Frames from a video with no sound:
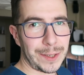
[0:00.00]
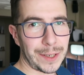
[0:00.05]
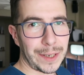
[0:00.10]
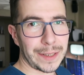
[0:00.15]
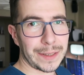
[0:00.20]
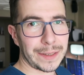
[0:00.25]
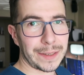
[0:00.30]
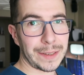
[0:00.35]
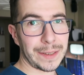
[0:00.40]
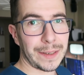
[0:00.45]

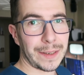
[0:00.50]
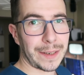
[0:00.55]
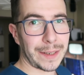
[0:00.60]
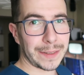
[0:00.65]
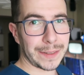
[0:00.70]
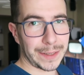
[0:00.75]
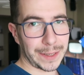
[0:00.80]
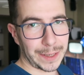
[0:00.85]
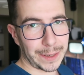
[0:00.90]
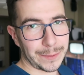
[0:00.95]
сейчас
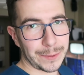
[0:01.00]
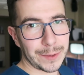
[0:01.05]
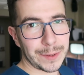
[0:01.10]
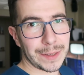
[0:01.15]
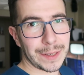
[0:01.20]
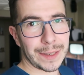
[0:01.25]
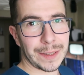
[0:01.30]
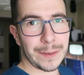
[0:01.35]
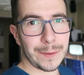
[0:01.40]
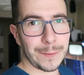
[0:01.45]

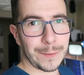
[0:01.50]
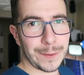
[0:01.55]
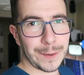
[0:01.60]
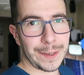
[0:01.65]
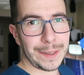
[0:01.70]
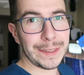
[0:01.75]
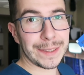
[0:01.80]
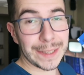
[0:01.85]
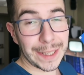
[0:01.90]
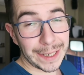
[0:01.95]
разыгрываются
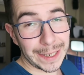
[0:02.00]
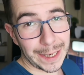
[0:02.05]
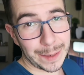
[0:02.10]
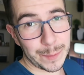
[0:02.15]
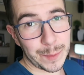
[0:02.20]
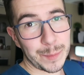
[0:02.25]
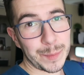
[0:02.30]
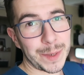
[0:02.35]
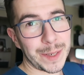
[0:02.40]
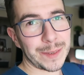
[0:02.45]
в
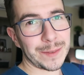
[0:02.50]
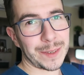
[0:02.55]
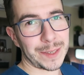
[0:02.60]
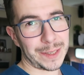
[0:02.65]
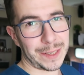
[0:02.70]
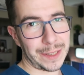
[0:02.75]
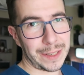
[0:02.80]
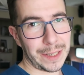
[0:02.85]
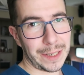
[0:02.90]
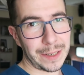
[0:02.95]
инстаграме
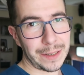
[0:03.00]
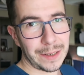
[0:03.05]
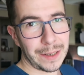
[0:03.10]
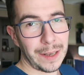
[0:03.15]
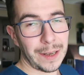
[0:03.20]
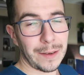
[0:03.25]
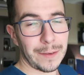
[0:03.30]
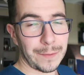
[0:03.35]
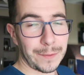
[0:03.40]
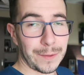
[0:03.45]
производителя,
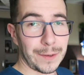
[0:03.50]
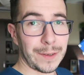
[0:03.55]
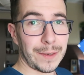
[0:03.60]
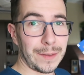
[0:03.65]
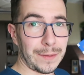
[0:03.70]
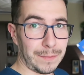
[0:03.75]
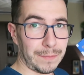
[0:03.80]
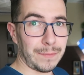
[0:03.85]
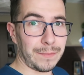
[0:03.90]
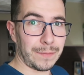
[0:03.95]

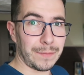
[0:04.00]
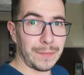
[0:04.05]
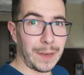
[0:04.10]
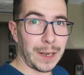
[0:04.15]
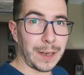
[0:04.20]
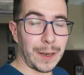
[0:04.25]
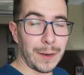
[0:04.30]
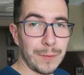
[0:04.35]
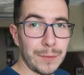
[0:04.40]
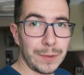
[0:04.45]
в
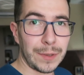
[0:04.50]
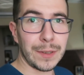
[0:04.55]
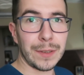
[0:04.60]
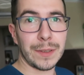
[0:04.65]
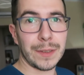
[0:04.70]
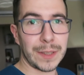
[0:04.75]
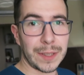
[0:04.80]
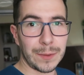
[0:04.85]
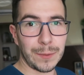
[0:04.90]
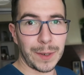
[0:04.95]

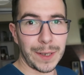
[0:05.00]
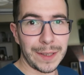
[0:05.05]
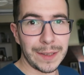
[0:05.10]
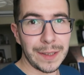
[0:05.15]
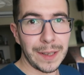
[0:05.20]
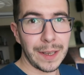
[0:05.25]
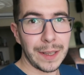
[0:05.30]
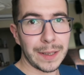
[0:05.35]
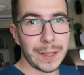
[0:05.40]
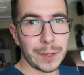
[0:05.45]
аккаунте
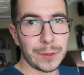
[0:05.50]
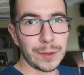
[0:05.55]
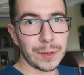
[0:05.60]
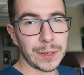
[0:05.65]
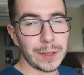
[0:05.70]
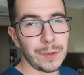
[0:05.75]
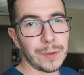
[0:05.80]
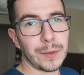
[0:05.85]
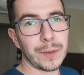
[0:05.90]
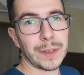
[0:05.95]
Sven. Так
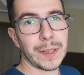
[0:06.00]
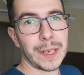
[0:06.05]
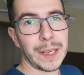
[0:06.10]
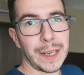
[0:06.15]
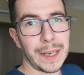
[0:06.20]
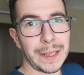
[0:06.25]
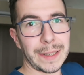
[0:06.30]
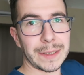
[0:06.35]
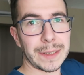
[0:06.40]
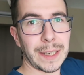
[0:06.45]
что ссылку
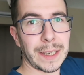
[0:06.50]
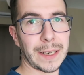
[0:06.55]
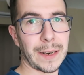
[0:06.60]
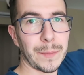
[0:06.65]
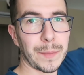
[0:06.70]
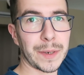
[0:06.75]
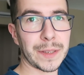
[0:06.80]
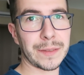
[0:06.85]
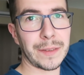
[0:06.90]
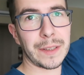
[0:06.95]
на
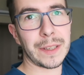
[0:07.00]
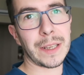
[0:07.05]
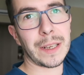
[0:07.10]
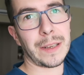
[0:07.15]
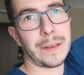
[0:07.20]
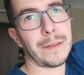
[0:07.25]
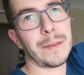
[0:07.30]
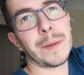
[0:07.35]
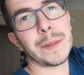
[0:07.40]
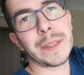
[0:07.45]
инстаграм
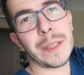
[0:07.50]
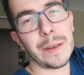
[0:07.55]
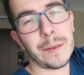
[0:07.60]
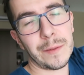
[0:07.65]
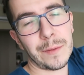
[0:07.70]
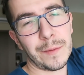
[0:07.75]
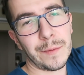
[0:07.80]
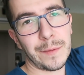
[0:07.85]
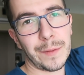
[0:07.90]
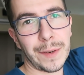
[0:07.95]
производителя я вам
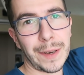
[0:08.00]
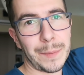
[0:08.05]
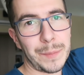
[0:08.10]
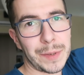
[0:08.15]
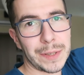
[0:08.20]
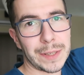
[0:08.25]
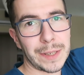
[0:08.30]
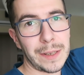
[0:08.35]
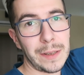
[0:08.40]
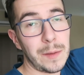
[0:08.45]
оставлю в
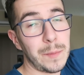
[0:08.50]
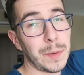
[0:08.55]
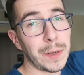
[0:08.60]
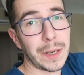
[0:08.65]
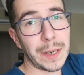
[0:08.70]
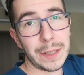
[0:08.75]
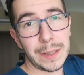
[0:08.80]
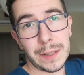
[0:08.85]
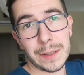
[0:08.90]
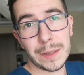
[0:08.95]
описании.
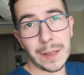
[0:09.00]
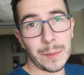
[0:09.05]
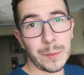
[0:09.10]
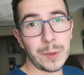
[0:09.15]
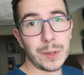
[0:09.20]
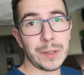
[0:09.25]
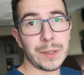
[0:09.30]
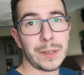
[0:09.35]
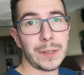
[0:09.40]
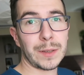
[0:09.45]
Переходите,
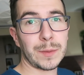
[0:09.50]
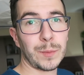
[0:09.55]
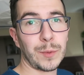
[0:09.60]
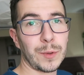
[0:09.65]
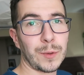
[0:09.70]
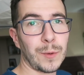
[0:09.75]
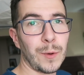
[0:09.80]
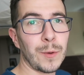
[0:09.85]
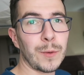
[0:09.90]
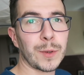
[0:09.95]
там у них сейчас
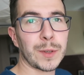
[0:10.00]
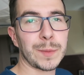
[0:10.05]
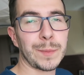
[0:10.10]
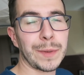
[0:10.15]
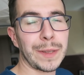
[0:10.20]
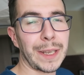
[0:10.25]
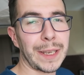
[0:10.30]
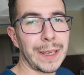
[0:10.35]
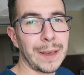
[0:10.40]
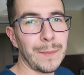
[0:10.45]
будет конкурс
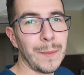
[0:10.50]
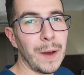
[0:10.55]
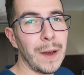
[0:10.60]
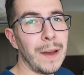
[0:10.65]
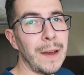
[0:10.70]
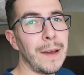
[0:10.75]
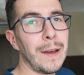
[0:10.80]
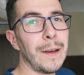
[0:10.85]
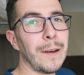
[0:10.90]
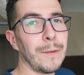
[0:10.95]
по таким
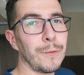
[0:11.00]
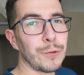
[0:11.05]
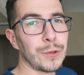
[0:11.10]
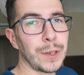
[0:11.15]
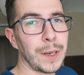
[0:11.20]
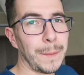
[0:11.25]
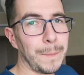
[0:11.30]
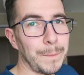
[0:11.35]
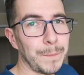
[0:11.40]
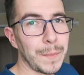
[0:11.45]

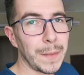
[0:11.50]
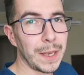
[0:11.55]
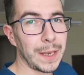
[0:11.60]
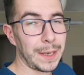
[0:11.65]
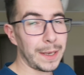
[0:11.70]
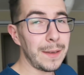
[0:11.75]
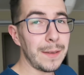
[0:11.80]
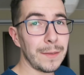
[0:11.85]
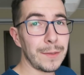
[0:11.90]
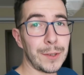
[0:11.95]
ушам.
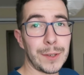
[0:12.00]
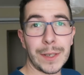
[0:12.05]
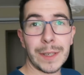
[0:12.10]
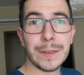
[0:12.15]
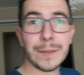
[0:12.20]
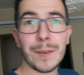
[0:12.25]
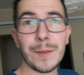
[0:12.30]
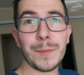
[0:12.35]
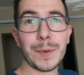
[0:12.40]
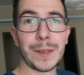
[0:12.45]
И
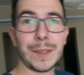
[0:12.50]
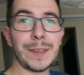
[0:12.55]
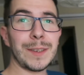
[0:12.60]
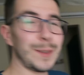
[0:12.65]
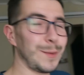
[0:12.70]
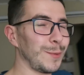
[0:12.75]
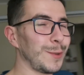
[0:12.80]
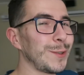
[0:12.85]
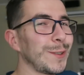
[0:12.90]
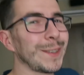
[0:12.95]
сейчас я вам про
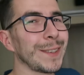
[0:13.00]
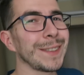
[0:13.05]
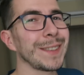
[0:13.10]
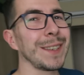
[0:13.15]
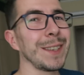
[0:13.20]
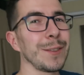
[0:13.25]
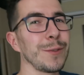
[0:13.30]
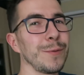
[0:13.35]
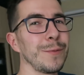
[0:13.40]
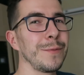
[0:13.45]
них немножко
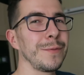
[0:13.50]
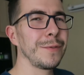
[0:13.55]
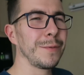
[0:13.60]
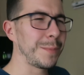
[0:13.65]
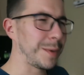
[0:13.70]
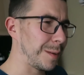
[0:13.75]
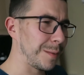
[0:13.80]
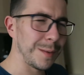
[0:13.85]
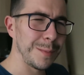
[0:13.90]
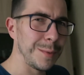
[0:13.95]
расскажу.
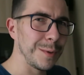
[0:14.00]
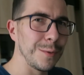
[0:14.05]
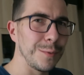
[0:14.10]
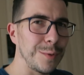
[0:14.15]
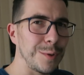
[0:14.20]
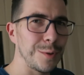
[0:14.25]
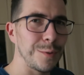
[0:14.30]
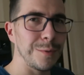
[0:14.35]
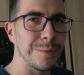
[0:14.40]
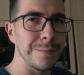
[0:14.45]
Ну, прям на
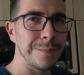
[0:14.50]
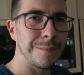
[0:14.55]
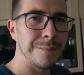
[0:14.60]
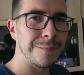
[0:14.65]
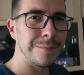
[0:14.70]
минуточку.